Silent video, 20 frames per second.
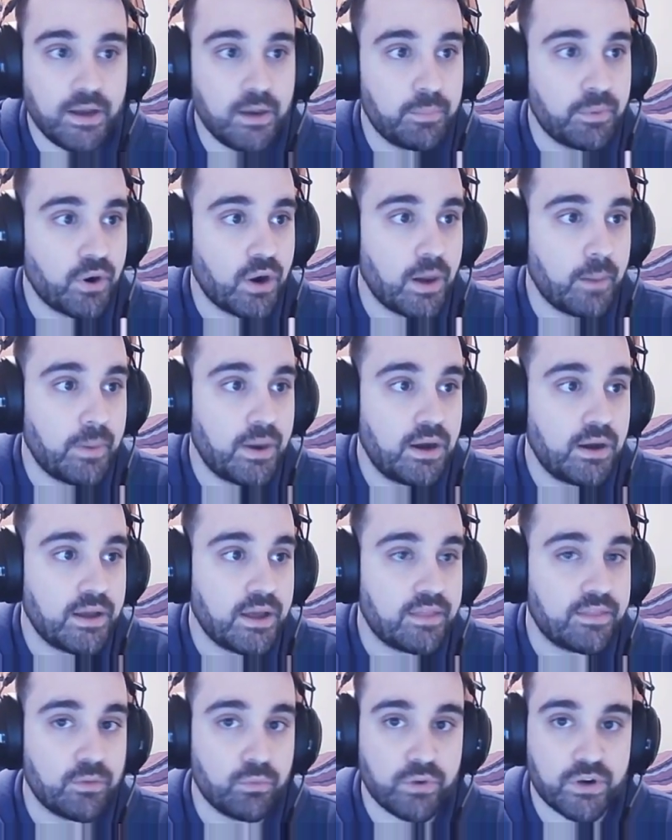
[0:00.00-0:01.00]
el programa y
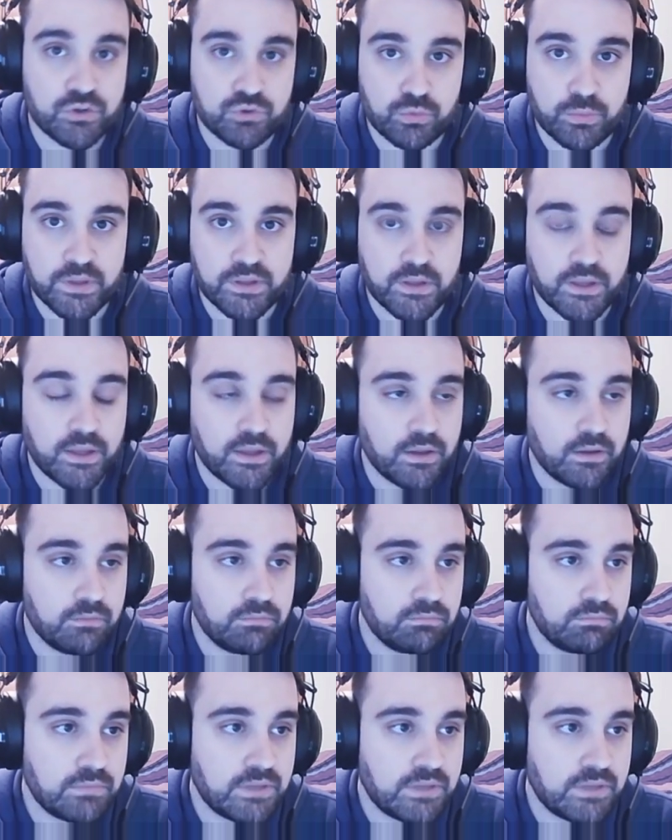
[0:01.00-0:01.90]
hacer un resumen de